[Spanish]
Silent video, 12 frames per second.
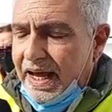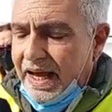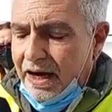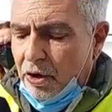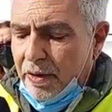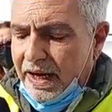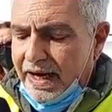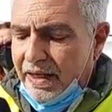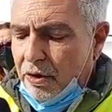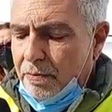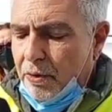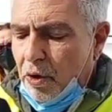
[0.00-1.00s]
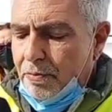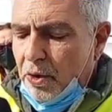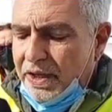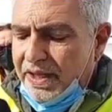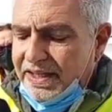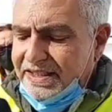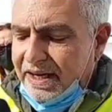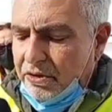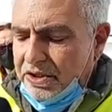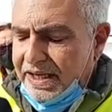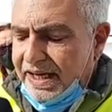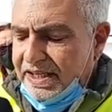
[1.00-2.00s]
El gobernador propone
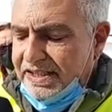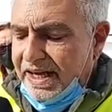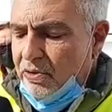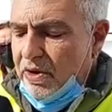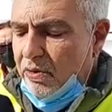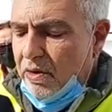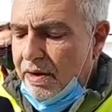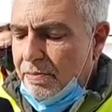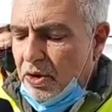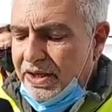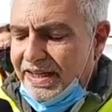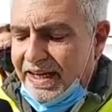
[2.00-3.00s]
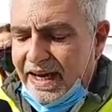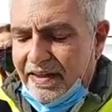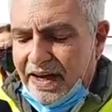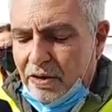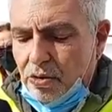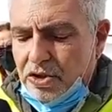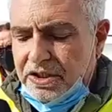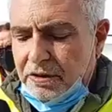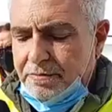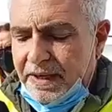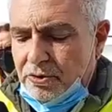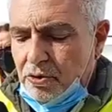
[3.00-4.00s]
desarrollar ya una nueva política de
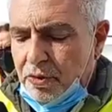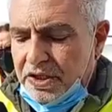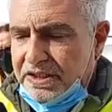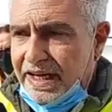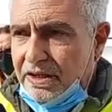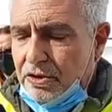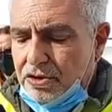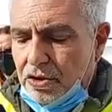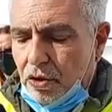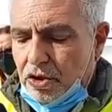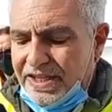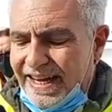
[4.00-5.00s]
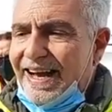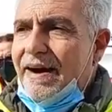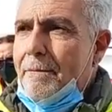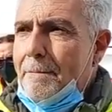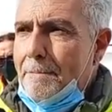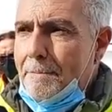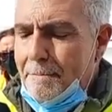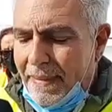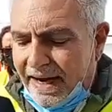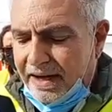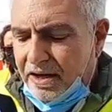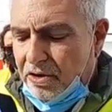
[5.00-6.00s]
ajustes presupuestarios, o sea,
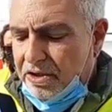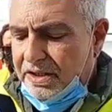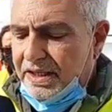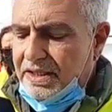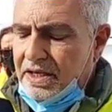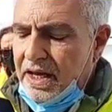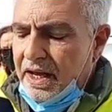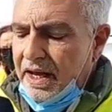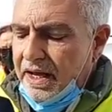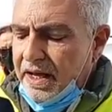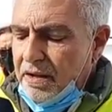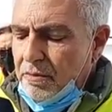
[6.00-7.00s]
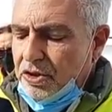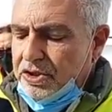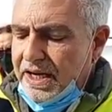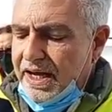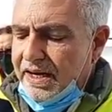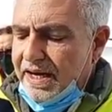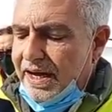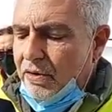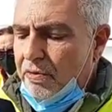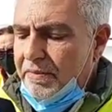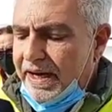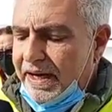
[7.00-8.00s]
más recortes, y mostrar a
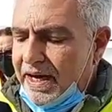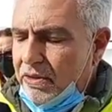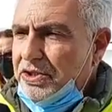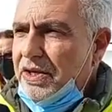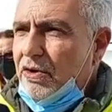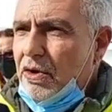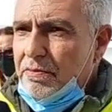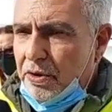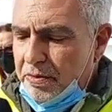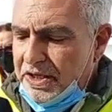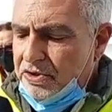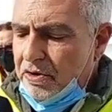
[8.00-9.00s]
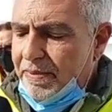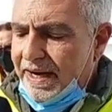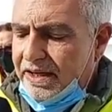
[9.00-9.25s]
los mercados el compromiso para